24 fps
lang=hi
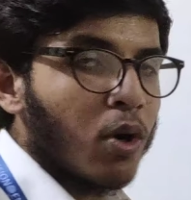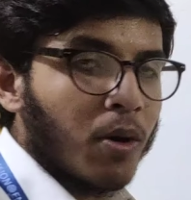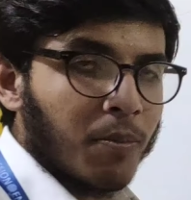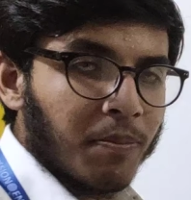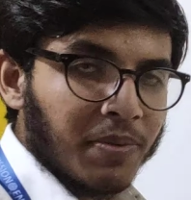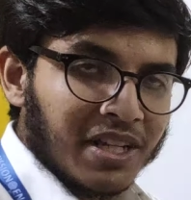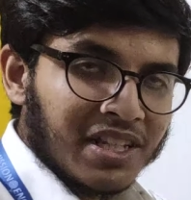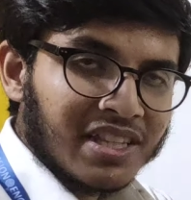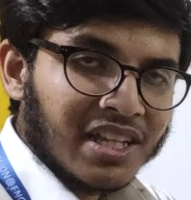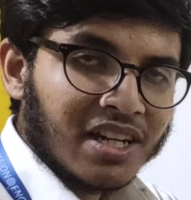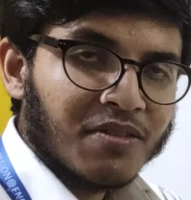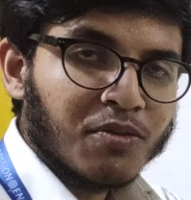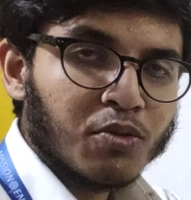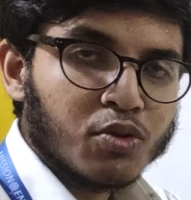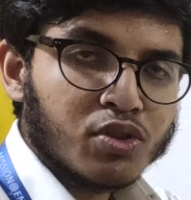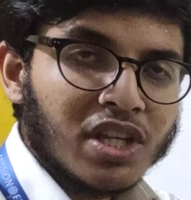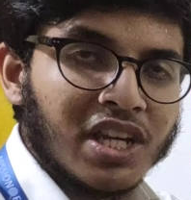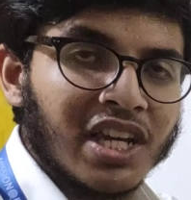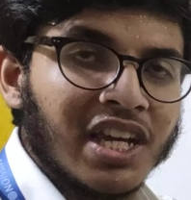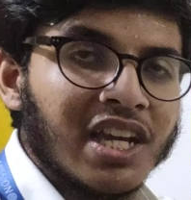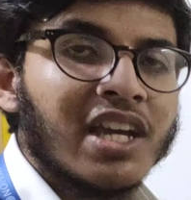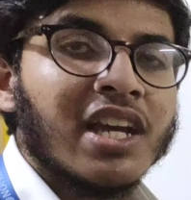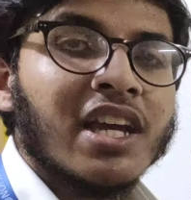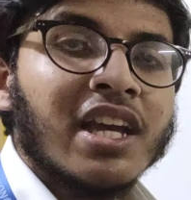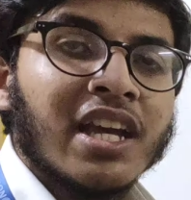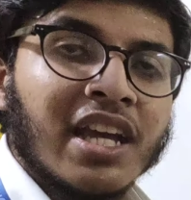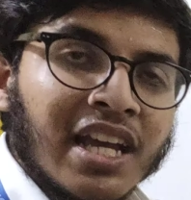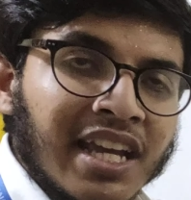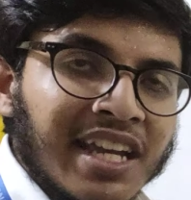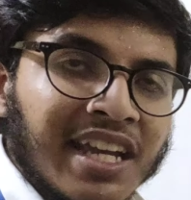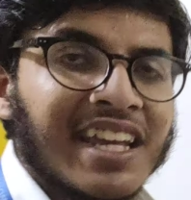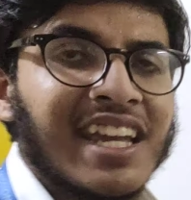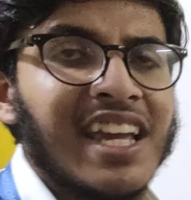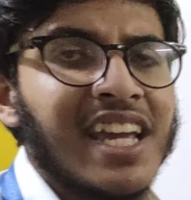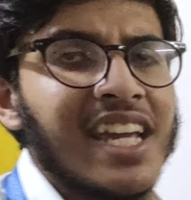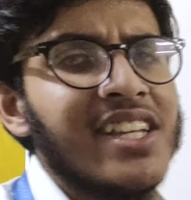वो अपनी तरफ उसे
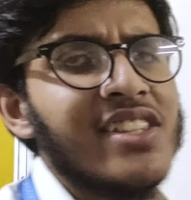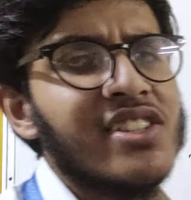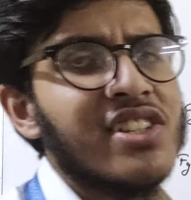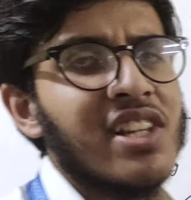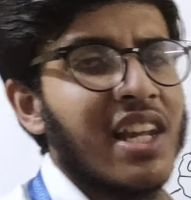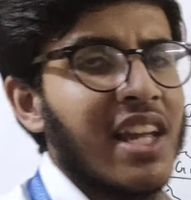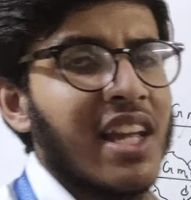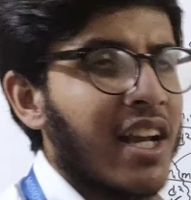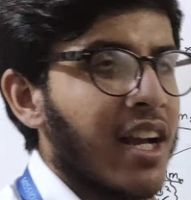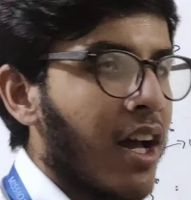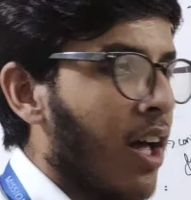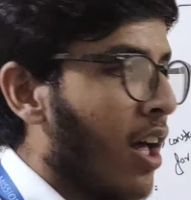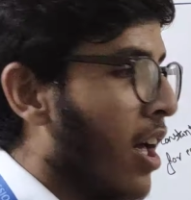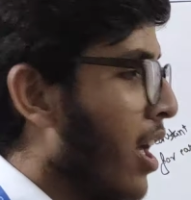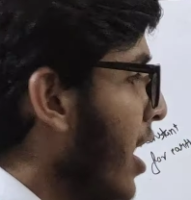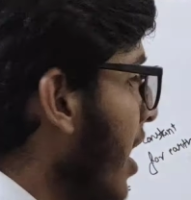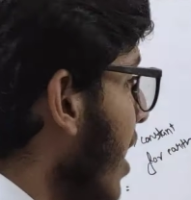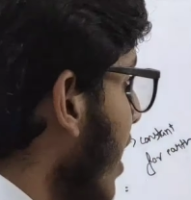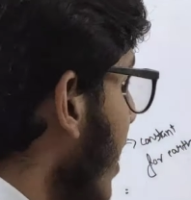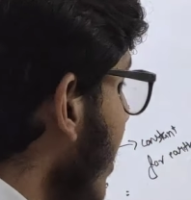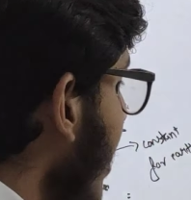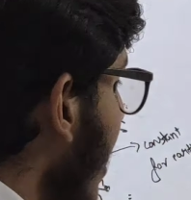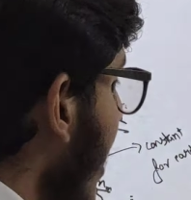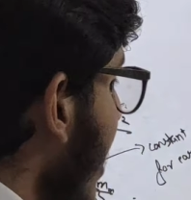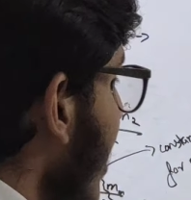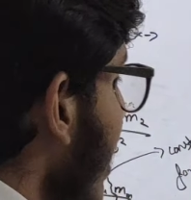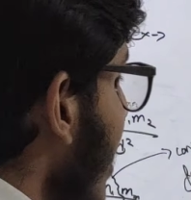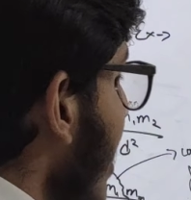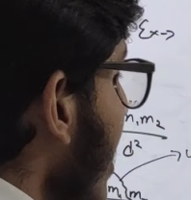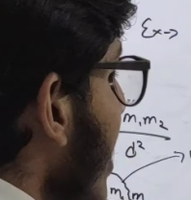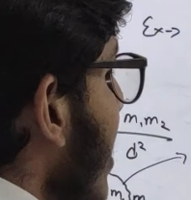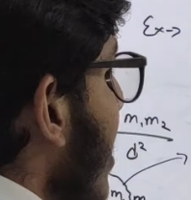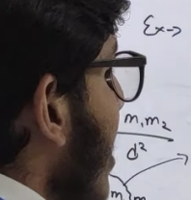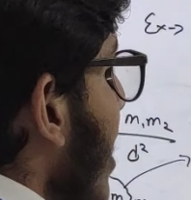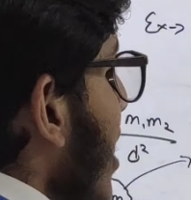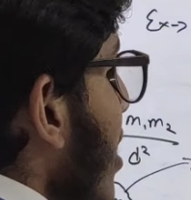खींच लेगा यानी
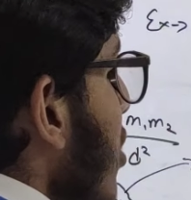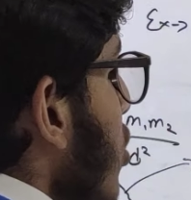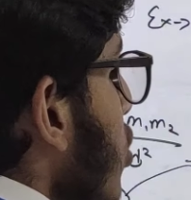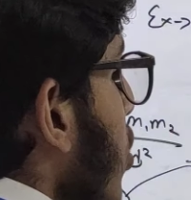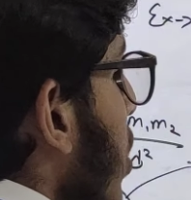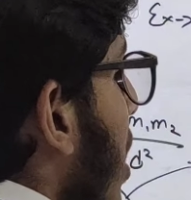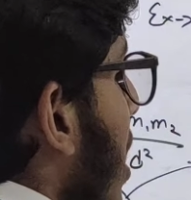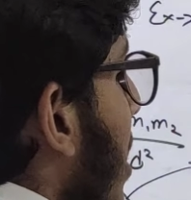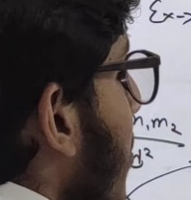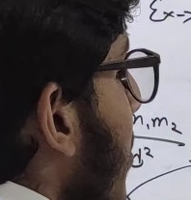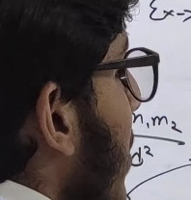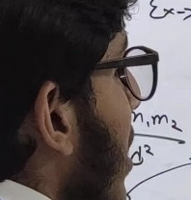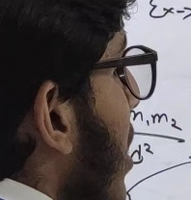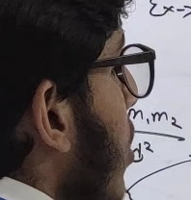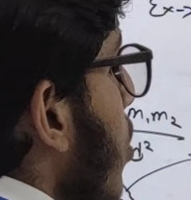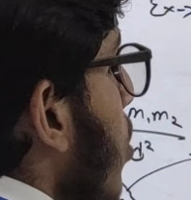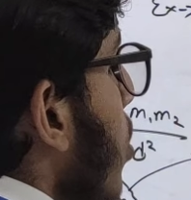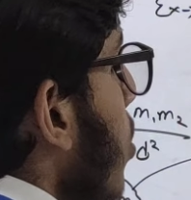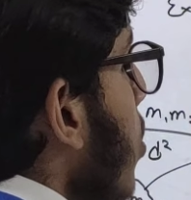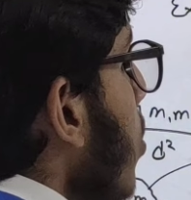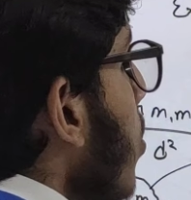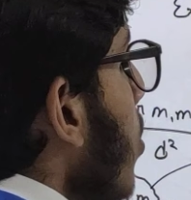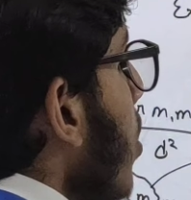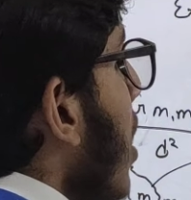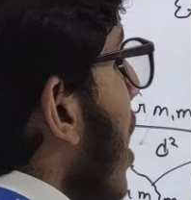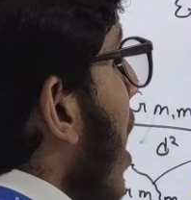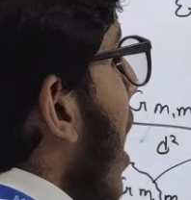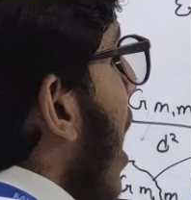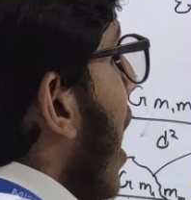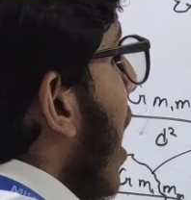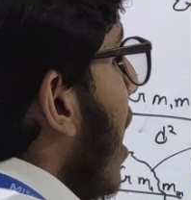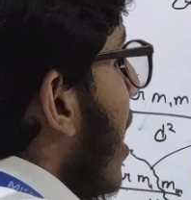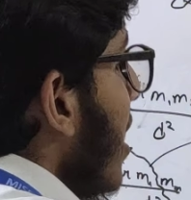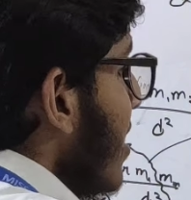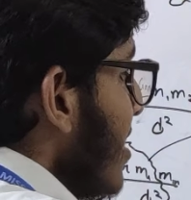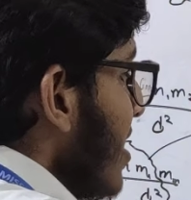कि ये जो है मिंटू
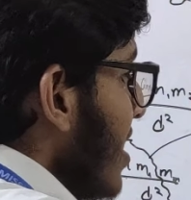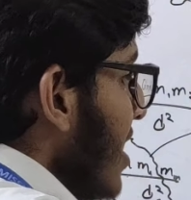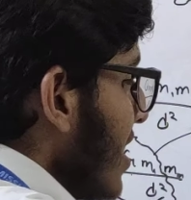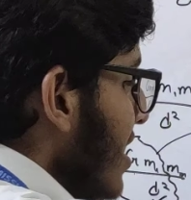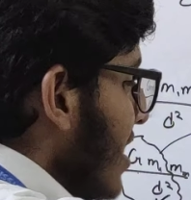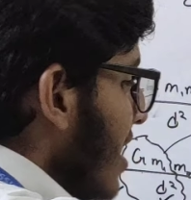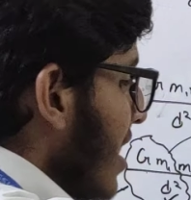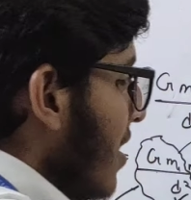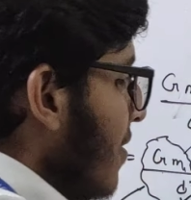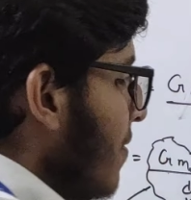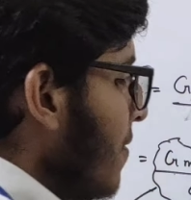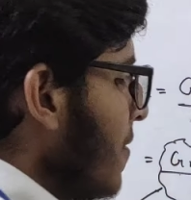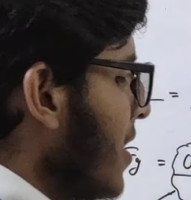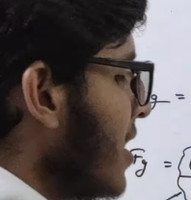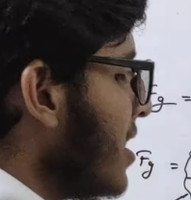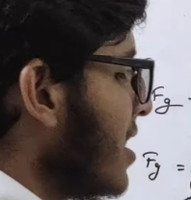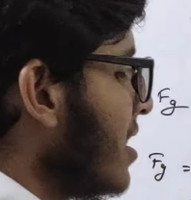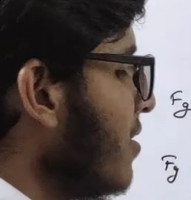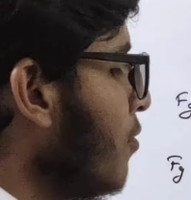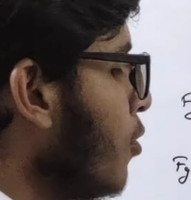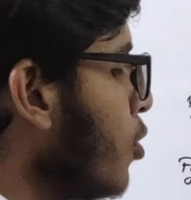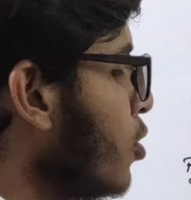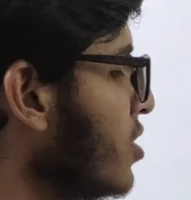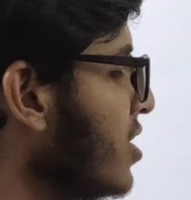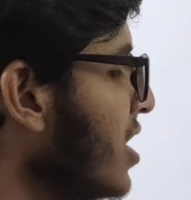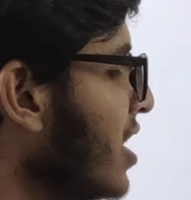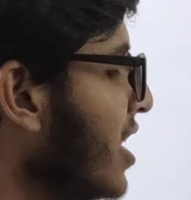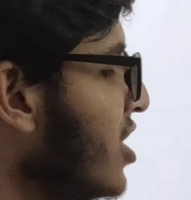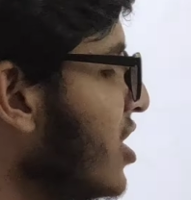अर्थ की तरफ कितनी फोर्स